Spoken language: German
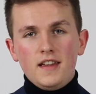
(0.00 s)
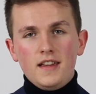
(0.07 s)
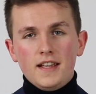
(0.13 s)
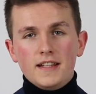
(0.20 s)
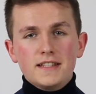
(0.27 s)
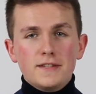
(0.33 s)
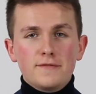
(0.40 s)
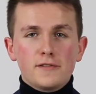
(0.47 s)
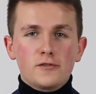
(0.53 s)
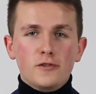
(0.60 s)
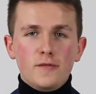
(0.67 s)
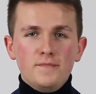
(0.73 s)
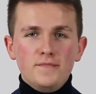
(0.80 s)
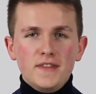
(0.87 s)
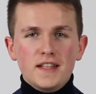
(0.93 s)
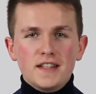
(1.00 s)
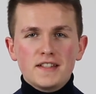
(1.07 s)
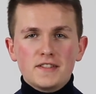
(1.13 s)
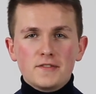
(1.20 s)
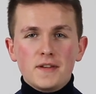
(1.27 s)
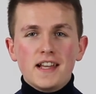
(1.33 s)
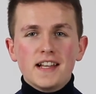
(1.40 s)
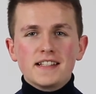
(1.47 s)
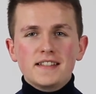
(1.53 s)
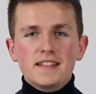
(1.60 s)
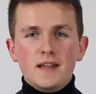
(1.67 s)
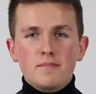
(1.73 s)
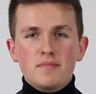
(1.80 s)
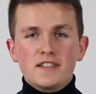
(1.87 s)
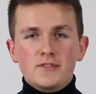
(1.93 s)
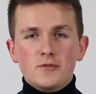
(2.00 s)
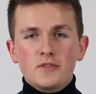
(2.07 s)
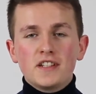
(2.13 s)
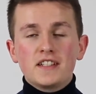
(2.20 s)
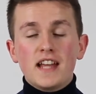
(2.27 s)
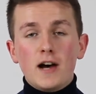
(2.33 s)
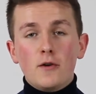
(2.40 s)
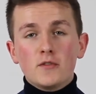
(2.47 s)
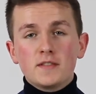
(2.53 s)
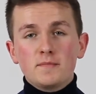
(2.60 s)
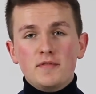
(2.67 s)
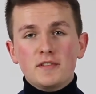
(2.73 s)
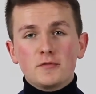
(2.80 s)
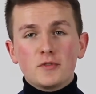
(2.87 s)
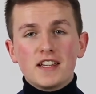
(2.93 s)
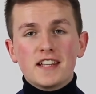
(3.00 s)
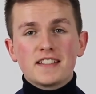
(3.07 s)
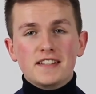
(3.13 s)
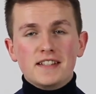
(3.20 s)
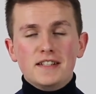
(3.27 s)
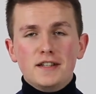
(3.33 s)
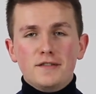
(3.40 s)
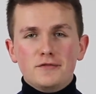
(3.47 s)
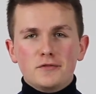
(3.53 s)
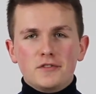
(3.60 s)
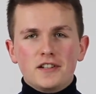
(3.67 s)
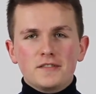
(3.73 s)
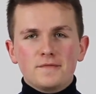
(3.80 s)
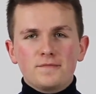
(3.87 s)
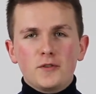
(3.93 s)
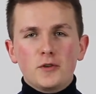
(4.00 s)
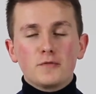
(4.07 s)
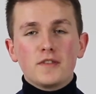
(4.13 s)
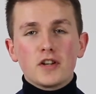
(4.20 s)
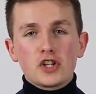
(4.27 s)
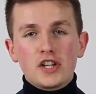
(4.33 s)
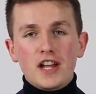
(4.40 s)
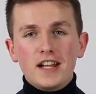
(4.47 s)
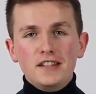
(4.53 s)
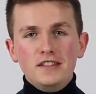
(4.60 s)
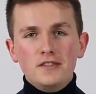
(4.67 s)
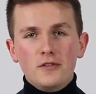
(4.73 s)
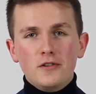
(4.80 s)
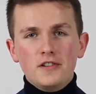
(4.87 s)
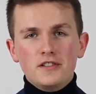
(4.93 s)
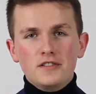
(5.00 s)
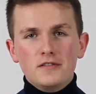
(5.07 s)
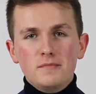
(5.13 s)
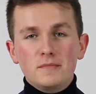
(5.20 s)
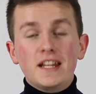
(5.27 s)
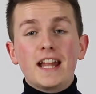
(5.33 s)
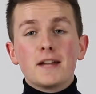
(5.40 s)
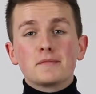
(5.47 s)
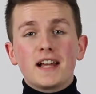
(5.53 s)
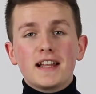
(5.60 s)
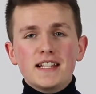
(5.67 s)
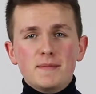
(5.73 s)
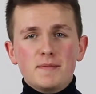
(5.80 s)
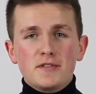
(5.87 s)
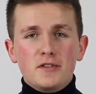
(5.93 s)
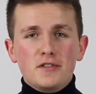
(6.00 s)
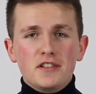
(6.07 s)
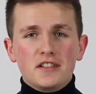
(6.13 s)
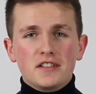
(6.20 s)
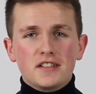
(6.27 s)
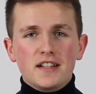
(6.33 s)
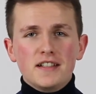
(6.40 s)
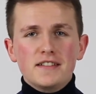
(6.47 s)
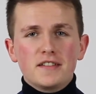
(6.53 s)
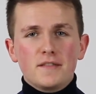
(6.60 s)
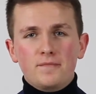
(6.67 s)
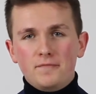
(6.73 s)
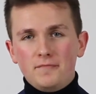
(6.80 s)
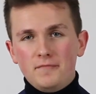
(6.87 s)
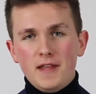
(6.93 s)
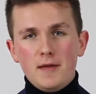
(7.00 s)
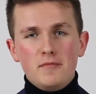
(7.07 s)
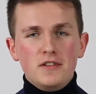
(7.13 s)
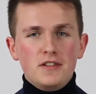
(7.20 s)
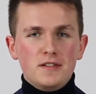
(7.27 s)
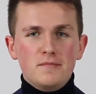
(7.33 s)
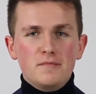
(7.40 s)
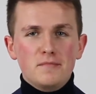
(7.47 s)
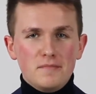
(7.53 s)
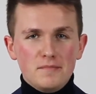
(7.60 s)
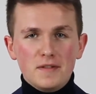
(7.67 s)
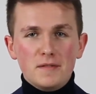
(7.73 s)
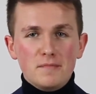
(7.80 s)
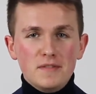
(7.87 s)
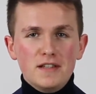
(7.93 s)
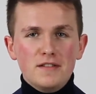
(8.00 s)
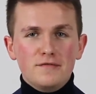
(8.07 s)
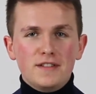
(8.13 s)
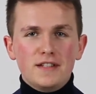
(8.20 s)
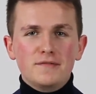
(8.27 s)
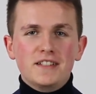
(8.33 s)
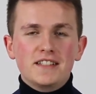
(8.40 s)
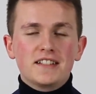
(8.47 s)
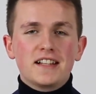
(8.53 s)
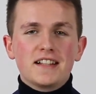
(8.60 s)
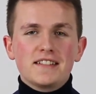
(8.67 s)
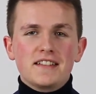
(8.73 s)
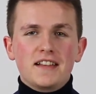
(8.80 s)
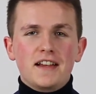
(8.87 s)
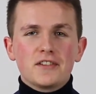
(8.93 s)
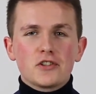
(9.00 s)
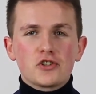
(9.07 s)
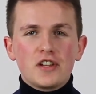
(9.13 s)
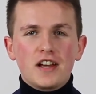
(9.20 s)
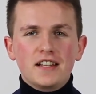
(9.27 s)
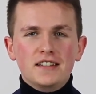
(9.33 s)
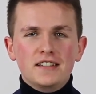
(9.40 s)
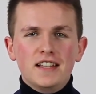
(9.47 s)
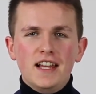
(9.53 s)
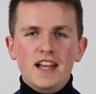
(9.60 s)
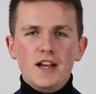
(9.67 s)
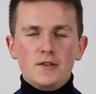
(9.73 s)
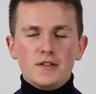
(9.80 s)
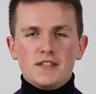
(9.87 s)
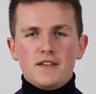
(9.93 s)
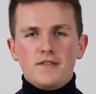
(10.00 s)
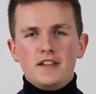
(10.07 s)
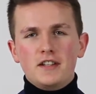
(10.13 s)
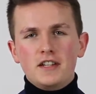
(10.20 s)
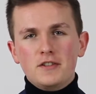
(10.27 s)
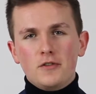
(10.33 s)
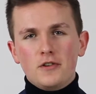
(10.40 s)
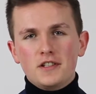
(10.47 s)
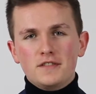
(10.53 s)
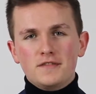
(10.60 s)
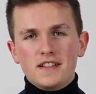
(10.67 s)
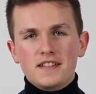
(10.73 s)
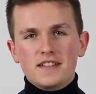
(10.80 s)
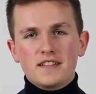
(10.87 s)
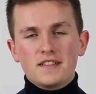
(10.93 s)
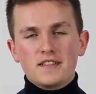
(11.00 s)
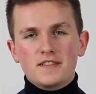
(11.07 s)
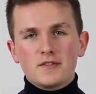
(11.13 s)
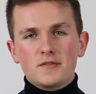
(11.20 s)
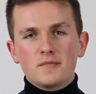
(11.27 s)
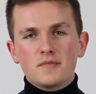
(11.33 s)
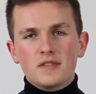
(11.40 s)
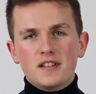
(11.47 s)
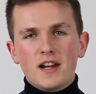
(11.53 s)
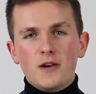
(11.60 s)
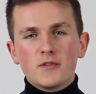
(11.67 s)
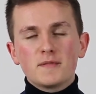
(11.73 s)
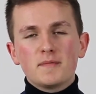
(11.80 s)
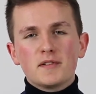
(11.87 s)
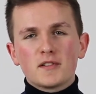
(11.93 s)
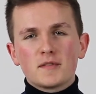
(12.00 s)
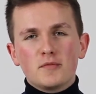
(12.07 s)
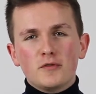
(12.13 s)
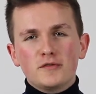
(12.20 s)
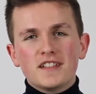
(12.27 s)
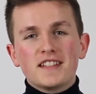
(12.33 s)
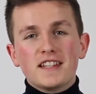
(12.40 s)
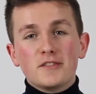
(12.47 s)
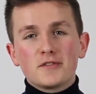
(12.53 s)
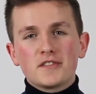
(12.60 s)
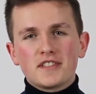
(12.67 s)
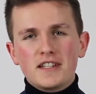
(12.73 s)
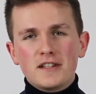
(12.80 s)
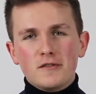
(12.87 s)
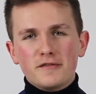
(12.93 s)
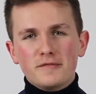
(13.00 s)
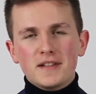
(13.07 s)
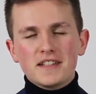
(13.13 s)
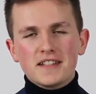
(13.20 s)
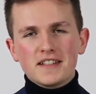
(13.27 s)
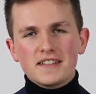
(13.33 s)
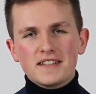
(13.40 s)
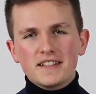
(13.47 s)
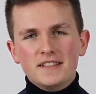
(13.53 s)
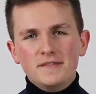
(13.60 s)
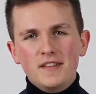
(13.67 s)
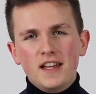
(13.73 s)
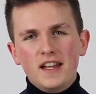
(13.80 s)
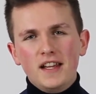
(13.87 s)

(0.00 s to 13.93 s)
Herzlich willkommen zur ersten Episode der Ausbildung X Interviewreihe. Und wir starten heute mit einem ganz besonderen Gast, nämlich mit mir werden wir diese ganze Reihe starten. Und zwar werde ich heute was zum äh, Ausbildungsberuf des Industriekaufmanns erzählen.